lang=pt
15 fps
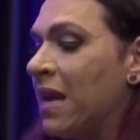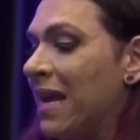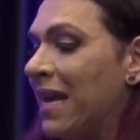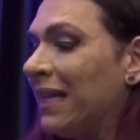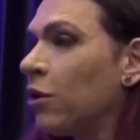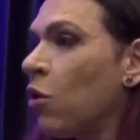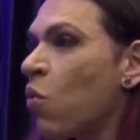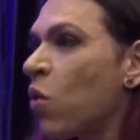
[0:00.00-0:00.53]

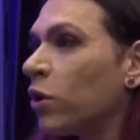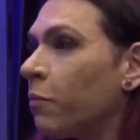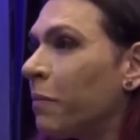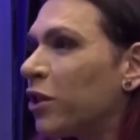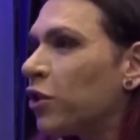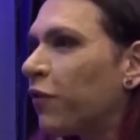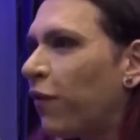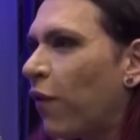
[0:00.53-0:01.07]
Então, quanto
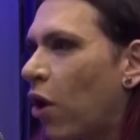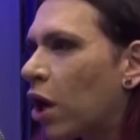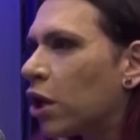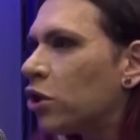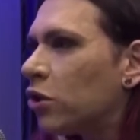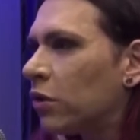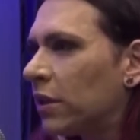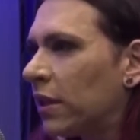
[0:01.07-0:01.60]
mais
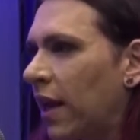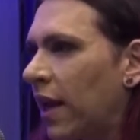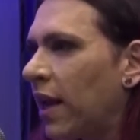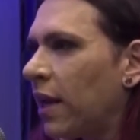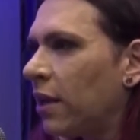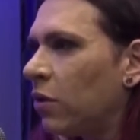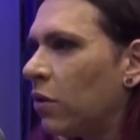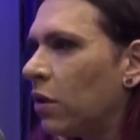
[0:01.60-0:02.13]
forte o
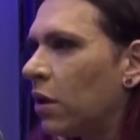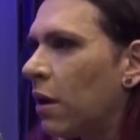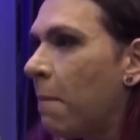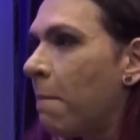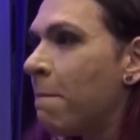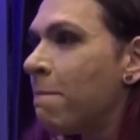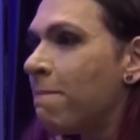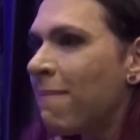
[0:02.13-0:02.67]
treino,
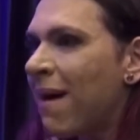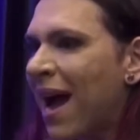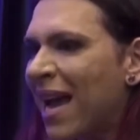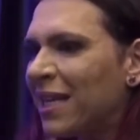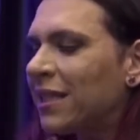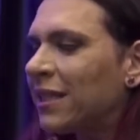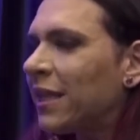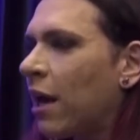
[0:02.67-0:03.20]

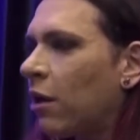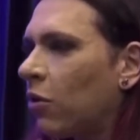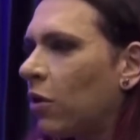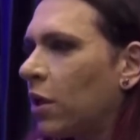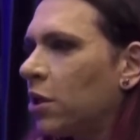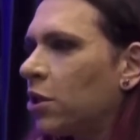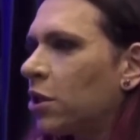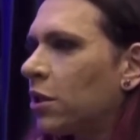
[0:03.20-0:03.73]
mais
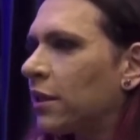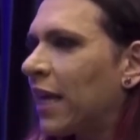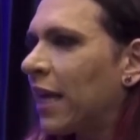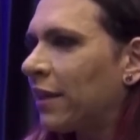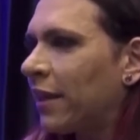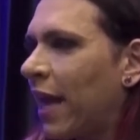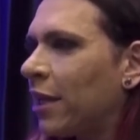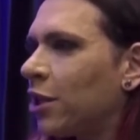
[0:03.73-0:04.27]
células
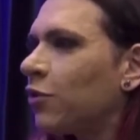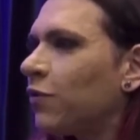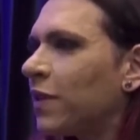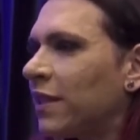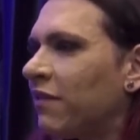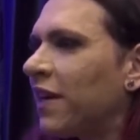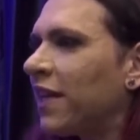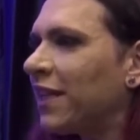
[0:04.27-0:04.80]
satélite
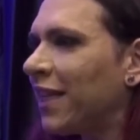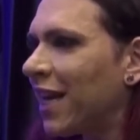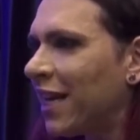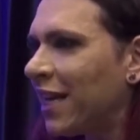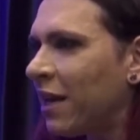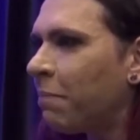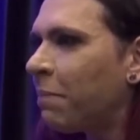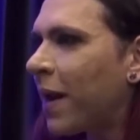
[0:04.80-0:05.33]
você vai ter
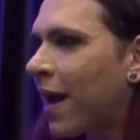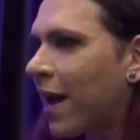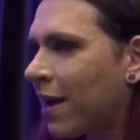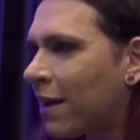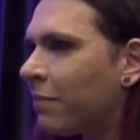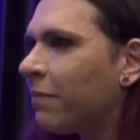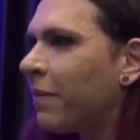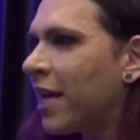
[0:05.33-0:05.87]
ali
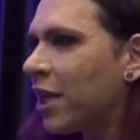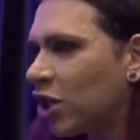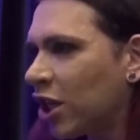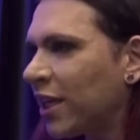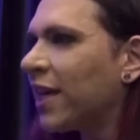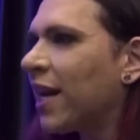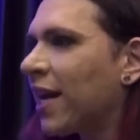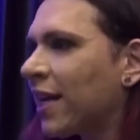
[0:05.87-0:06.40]
para
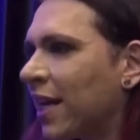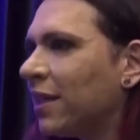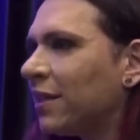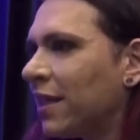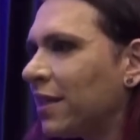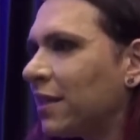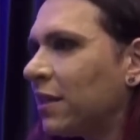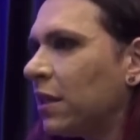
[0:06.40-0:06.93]
regenerar aquele
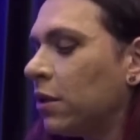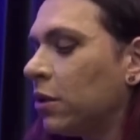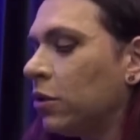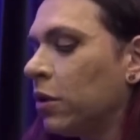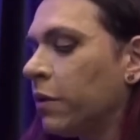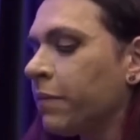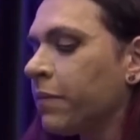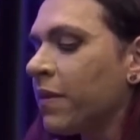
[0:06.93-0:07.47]

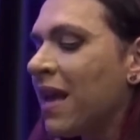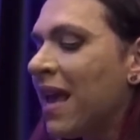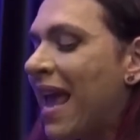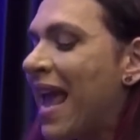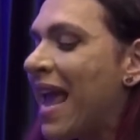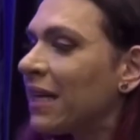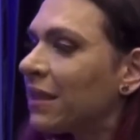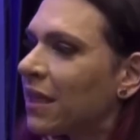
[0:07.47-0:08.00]
tecido.
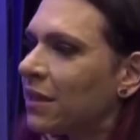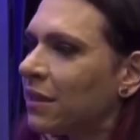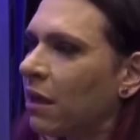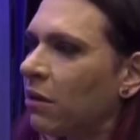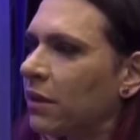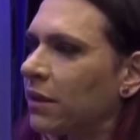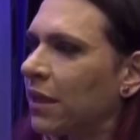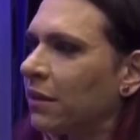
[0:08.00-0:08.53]
Essas
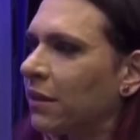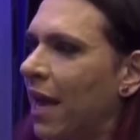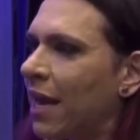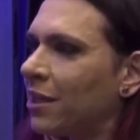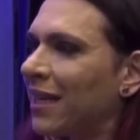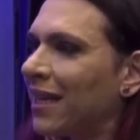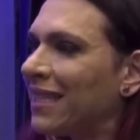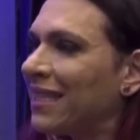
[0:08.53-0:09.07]
células
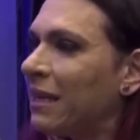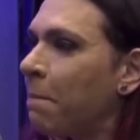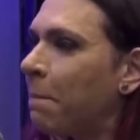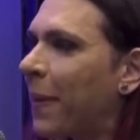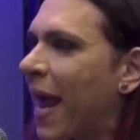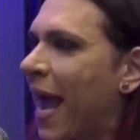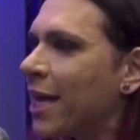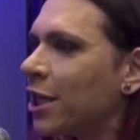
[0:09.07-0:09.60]
satélites, elas
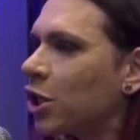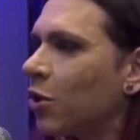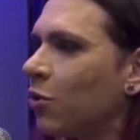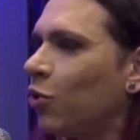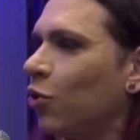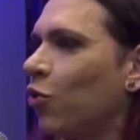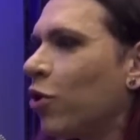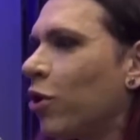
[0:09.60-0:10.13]
emprestam
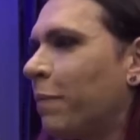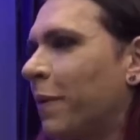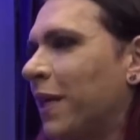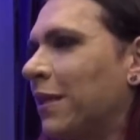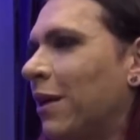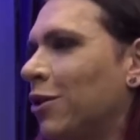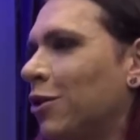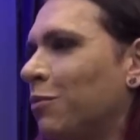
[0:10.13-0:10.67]
o núcleo para
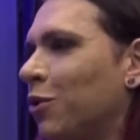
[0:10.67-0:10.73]
as células